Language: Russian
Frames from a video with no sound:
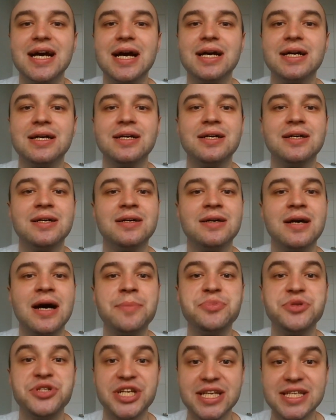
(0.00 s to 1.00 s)
а,
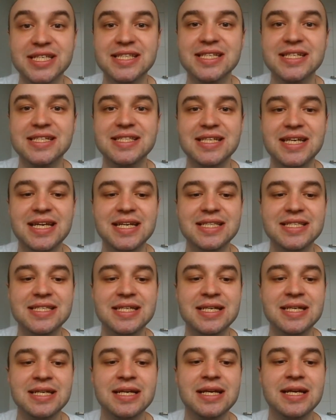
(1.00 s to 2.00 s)
общественный
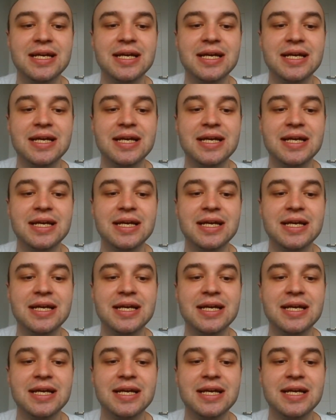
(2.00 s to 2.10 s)
деятель